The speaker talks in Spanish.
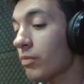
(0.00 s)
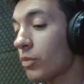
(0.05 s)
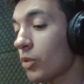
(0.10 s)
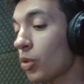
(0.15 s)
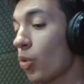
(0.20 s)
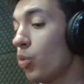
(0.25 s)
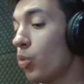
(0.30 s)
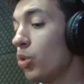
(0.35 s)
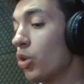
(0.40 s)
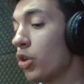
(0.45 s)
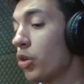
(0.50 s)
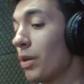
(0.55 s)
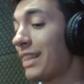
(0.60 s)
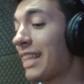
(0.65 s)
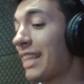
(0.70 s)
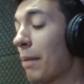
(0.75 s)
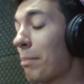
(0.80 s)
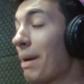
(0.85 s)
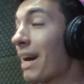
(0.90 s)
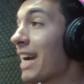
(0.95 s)
uno no
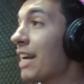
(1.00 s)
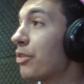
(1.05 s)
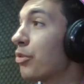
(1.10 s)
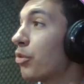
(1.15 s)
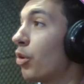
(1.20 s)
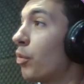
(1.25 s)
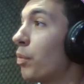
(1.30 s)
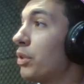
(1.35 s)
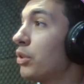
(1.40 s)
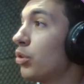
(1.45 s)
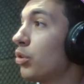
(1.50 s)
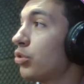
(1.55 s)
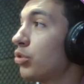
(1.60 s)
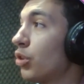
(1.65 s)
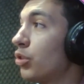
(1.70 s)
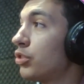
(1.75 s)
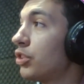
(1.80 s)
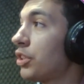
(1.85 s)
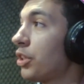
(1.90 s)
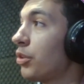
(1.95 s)
está pagando el Windows
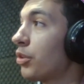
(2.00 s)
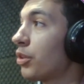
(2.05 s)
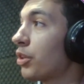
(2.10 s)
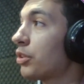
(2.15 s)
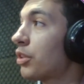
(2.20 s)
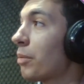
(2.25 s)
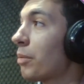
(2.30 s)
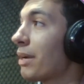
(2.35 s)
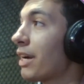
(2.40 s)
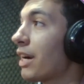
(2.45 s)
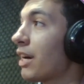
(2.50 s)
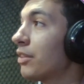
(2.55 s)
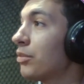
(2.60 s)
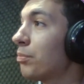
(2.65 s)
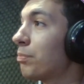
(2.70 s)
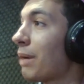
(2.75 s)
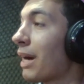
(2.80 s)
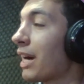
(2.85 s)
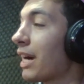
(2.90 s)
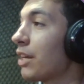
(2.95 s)
11, sino que está
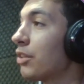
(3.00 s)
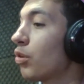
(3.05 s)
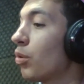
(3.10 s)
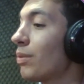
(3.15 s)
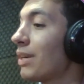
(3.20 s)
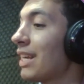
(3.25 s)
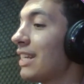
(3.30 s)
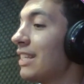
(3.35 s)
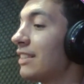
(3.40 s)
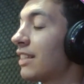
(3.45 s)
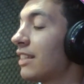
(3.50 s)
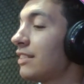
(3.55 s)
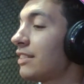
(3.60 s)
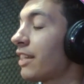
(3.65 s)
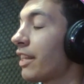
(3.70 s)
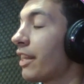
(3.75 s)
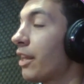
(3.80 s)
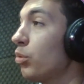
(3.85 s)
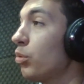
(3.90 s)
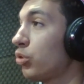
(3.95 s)
pagando una
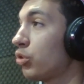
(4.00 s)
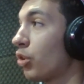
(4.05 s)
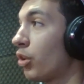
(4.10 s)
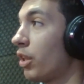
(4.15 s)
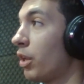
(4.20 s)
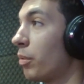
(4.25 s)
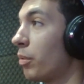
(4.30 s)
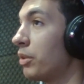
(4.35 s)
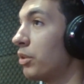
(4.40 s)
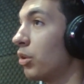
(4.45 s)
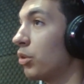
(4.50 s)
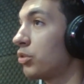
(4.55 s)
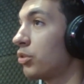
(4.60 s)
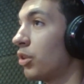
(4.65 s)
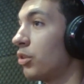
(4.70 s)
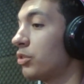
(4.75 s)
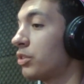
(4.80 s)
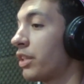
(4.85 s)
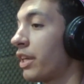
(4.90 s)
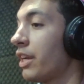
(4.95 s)
licencia de uso del Windows
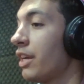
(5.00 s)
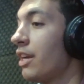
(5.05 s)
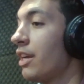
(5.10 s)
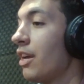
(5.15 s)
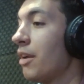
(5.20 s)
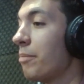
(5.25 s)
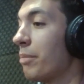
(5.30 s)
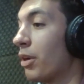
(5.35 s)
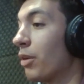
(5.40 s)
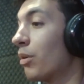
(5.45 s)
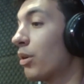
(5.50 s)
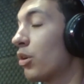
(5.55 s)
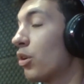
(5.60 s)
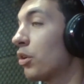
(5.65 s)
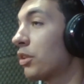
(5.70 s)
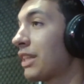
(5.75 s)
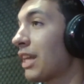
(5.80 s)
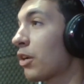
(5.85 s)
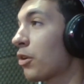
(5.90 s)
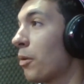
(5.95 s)
11. Pero vos no
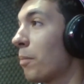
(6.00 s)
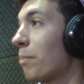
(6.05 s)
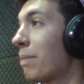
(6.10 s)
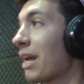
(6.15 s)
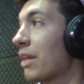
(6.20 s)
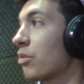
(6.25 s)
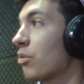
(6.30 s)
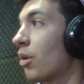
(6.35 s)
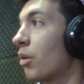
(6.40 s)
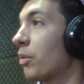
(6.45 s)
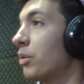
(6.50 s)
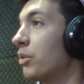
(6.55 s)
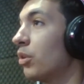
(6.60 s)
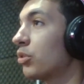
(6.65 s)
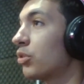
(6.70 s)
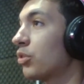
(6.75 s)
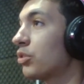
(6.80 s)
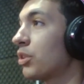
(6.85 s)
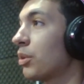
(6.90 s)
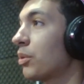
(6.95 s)
lo estás comprando al
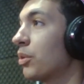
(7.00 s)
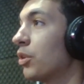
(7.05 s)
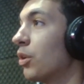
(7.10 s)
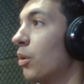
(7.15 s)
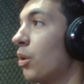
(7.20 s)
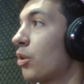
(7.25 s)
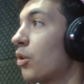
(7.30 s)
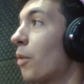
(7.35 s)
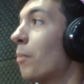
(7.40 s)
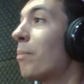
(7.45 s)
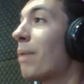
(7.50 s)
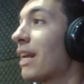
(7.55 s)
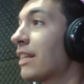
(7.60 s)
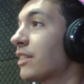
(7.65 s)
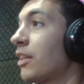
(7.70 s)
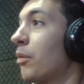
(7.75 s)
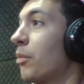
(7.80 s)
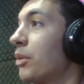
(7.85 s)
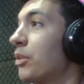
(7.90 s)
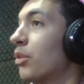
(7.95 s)
Windows 11 cuando vos
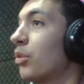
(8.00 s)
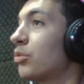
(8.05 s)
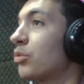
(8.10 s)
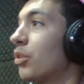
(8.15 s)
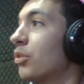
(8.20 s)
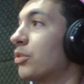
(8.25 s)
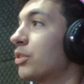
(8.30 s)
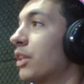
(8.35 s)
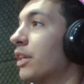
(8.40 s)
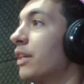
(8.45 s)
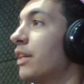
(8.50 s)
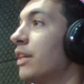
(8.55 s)
compras el Windows 11.